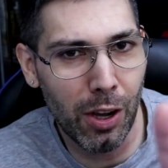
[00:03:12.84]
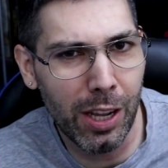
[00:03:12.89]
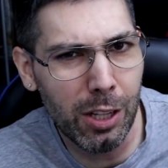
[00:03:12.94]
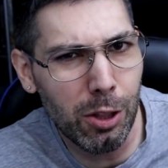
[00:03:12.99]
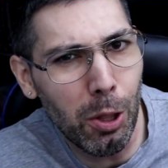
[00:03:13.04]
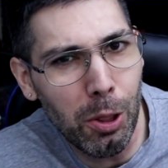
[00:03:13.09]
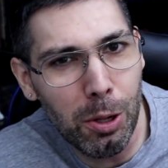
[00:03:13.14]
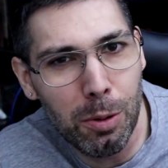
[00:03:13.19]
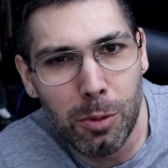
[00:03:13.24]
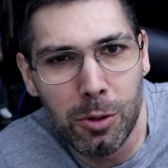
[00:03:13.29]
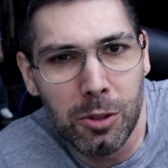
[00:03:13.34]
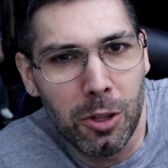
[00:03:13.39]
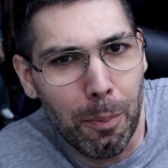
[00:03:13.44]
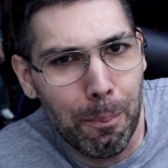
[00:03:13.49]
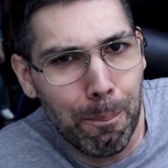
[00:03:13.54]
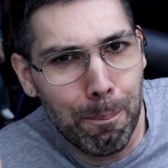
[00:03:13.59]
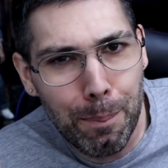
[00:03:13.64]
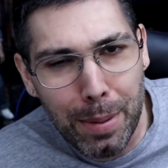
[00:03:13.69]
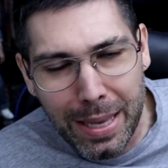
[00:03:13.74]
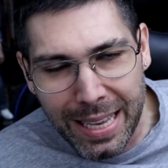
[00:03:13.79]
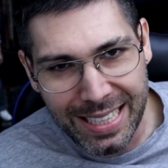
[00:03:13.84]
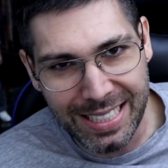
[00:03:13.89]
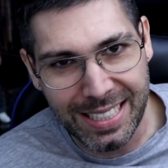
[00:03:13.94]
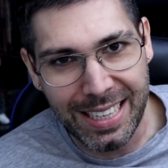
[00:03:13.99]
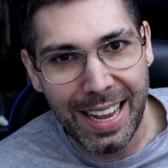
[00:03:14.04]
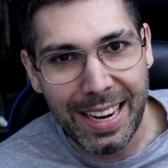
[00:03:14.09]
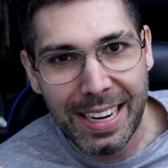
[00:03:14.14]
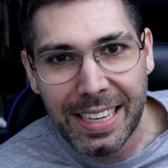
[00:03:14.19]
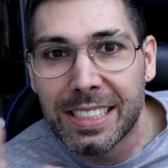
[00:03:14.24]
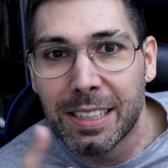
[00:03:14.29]
lo que todo el mundo
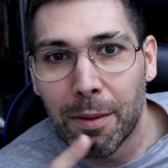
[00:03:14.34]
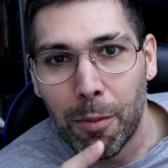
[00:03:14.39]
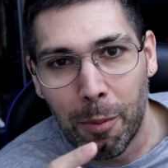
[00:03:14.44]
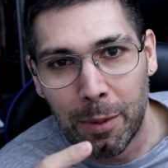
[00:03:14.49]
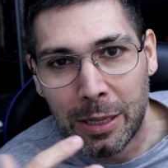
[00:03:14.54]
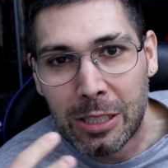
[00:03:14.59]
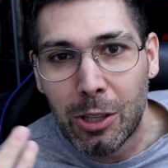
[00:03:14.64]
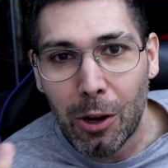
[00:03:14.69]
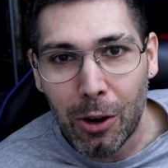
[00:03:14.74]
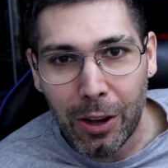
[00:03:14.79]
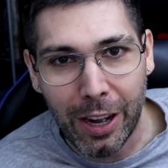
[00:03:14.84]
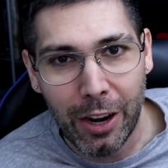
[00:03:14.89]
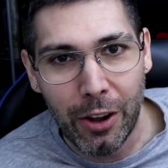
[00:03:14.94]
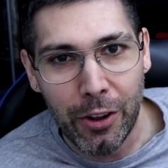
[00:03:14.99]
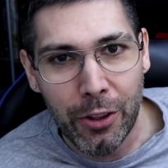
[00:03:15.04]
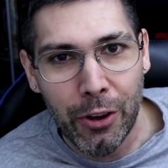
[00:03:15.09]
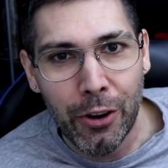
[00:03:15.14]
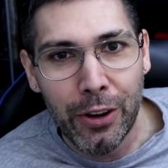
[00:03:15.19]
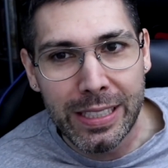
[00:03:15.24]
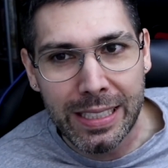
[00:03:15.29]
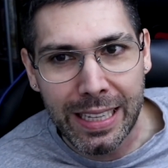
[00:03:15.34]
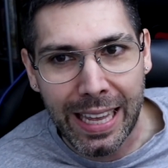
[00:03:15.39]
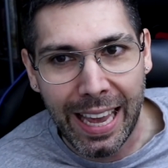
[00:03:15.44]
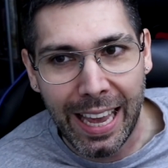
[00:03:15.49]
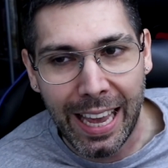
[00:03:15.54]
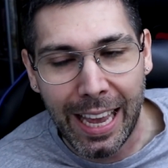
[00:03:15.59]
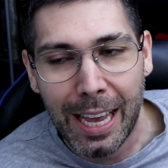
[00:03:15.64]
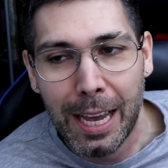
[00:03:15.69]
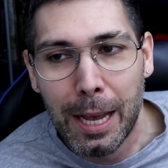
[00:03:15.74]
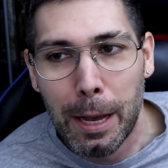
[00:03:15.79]
piensa en ese momento, creo yo, es
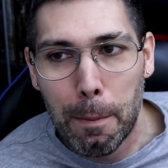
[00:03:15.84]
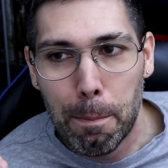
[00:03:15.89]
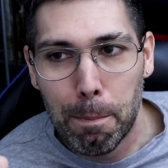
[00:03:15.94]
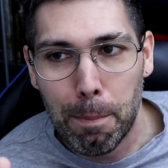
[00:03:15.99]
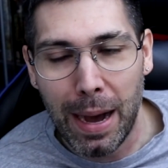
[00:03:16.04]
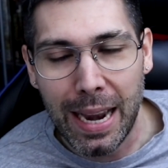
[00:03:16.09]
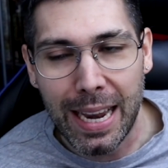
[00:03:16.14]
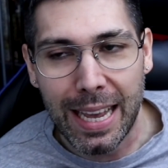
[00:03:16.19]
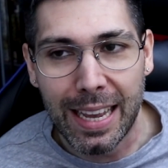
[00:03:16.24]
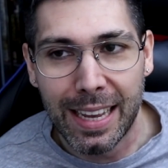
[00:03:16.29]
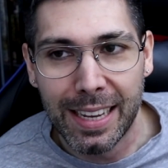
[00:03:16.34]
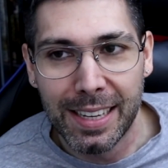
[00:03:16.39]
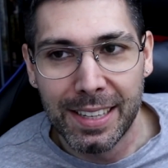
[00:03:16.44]
que Vale,